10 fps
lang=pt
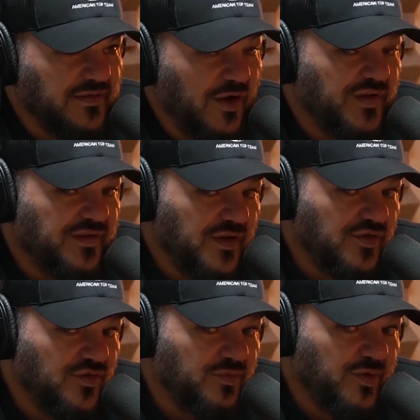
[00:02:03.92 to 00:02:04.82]
Talvez que...
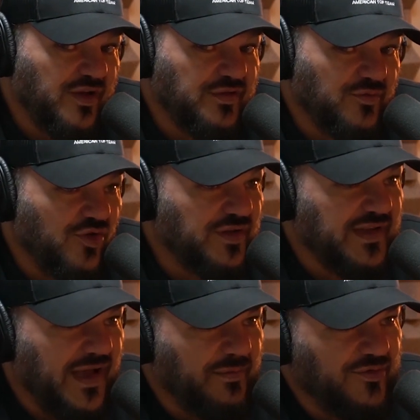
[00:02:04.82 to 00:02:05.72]
seja o próximo no
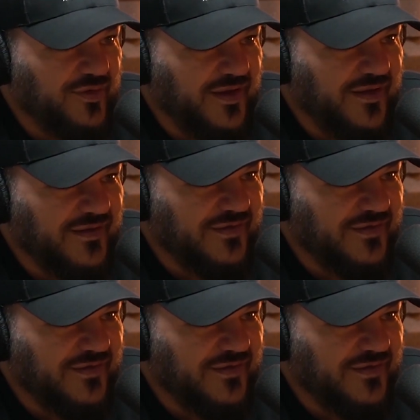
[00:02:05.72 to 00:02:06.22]
sábado, né?